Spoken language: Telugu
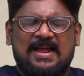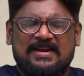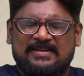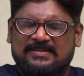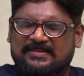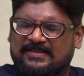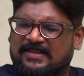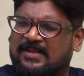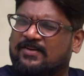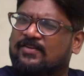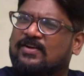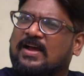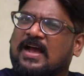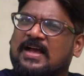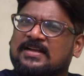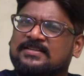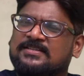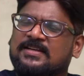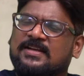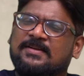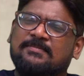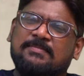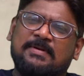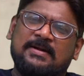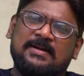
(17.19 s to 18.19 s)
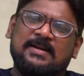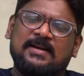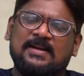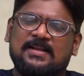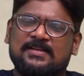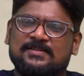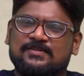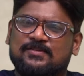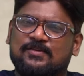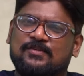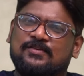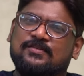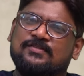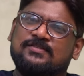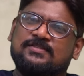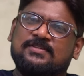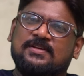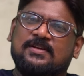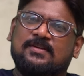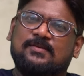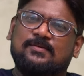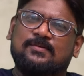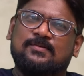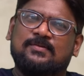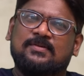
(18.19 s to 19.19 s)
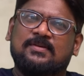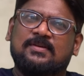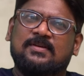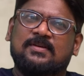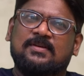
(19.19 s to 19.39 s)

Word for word: అందరూ కాషాయ బట్టలు వేసుకొని వచ్చారు